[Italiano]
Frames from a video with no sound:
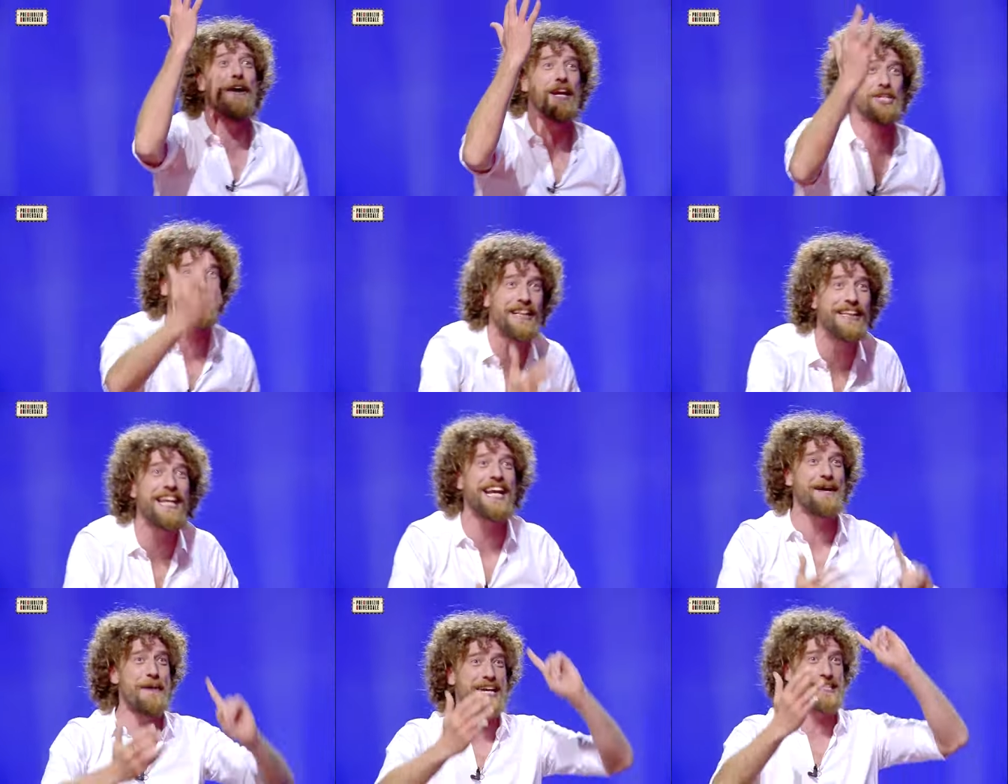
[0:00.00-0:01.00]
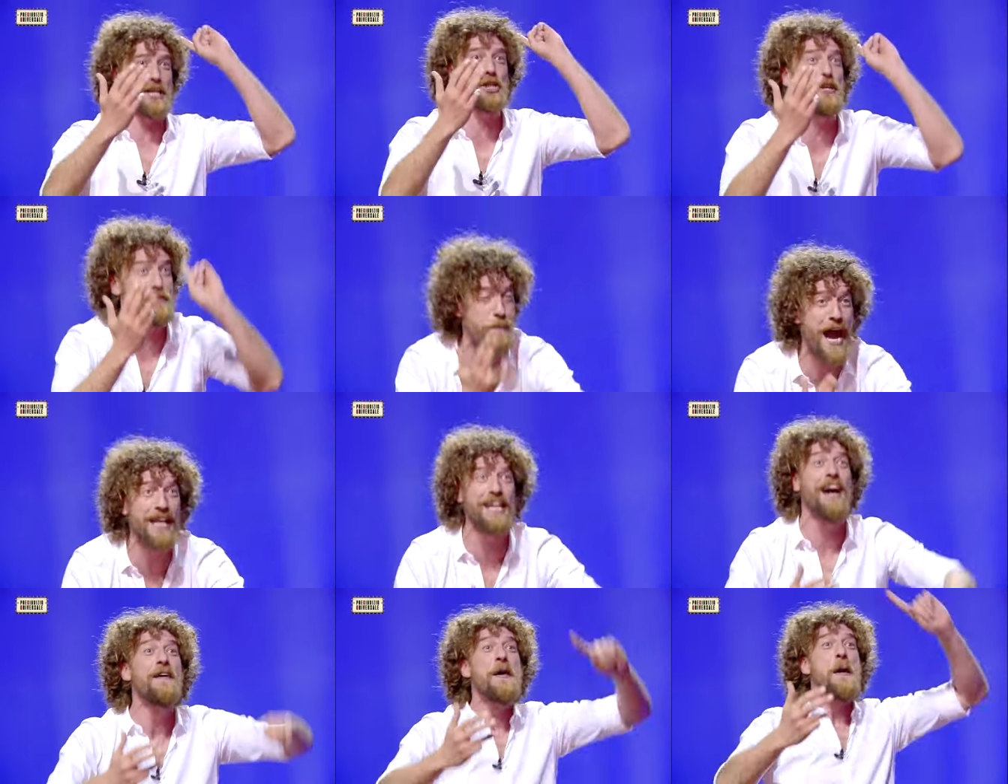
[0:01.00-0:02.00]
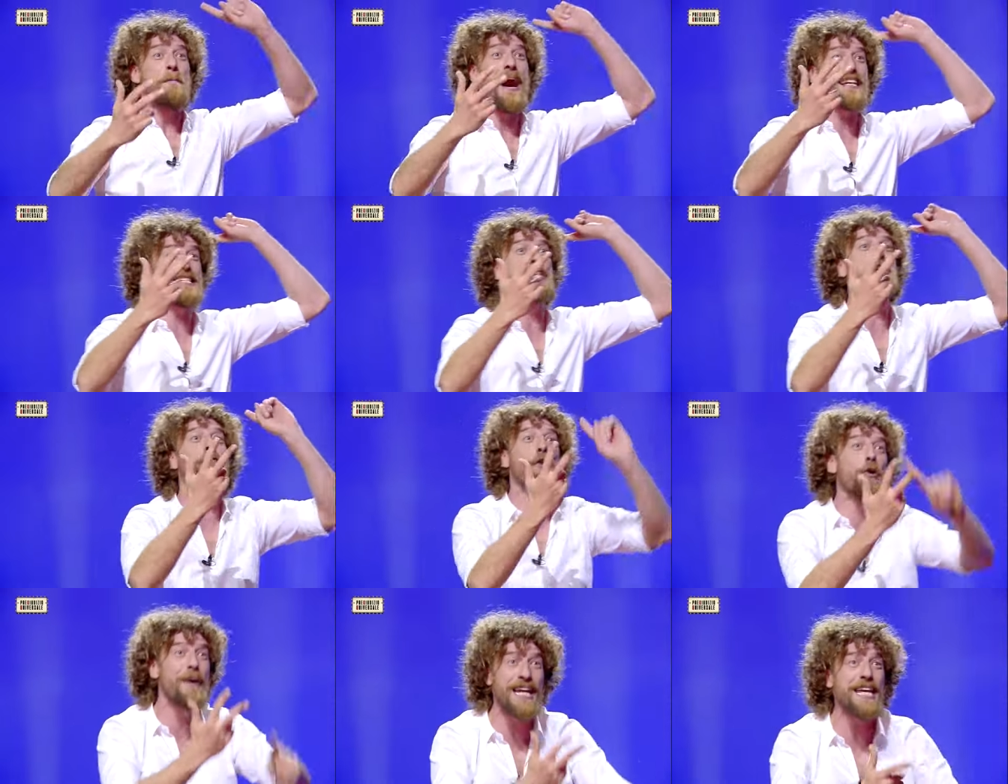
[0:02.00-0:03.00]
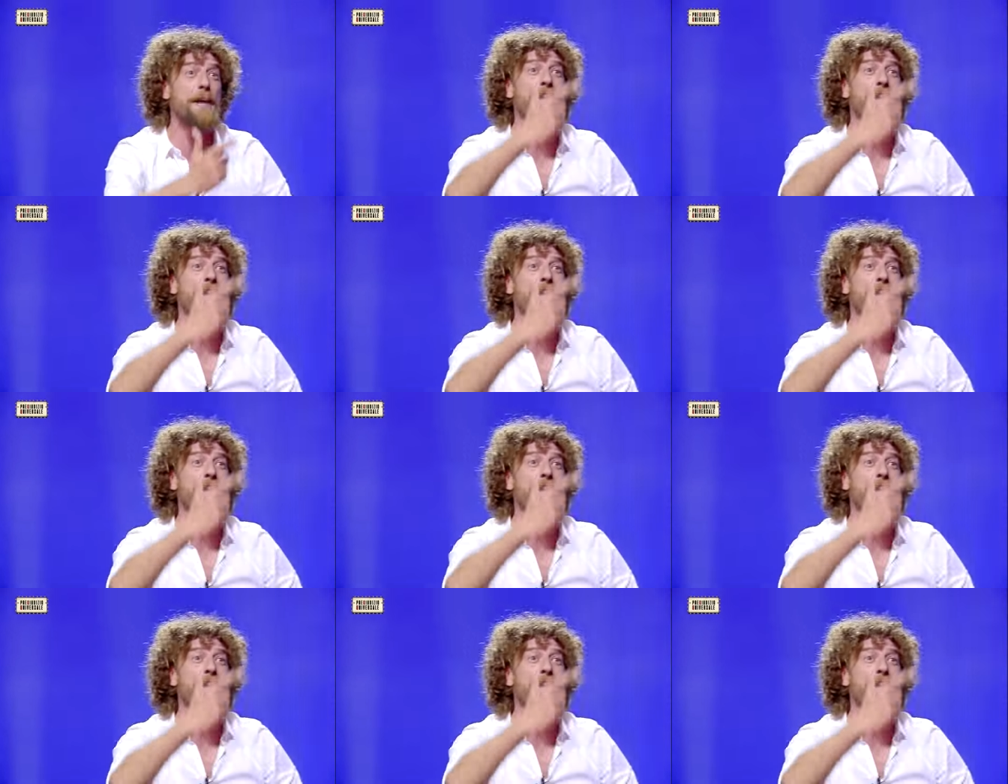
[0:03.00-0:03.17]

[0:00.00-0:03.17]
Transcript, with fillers: Argentina, Masterchef Spagna, Masterchef Romania,